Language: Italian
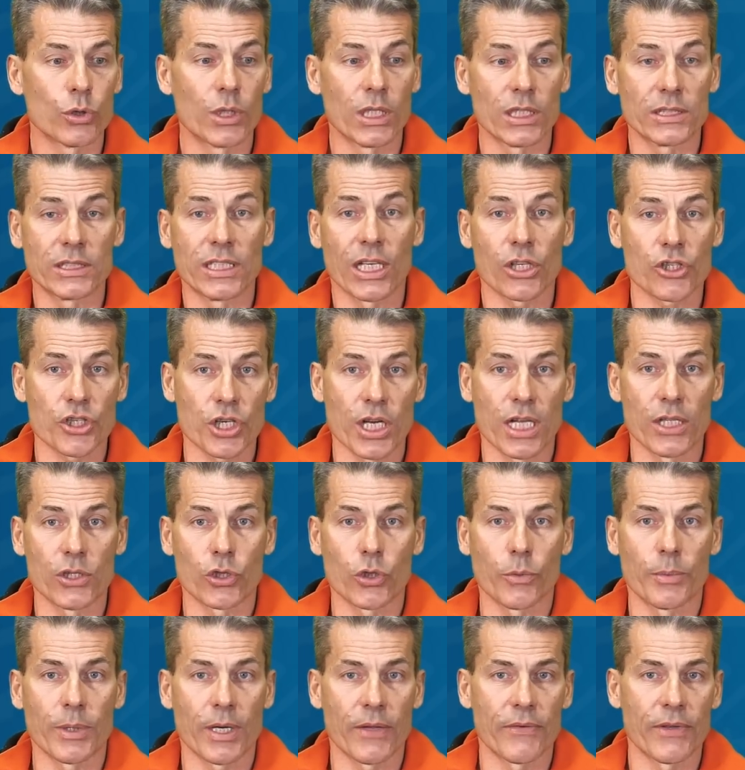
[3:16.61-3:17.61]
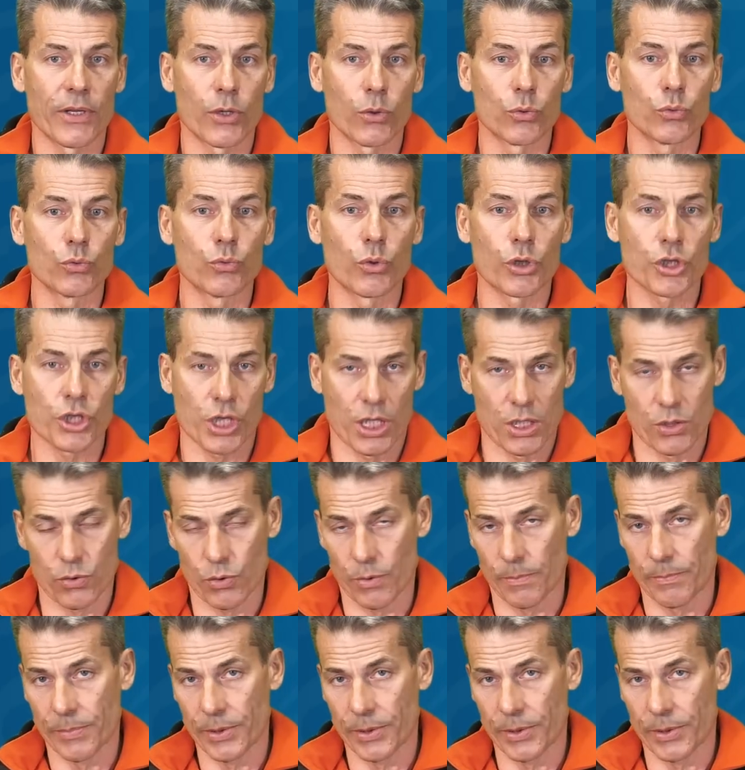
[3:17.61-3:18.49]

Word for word: da, da, 100 per avere un 200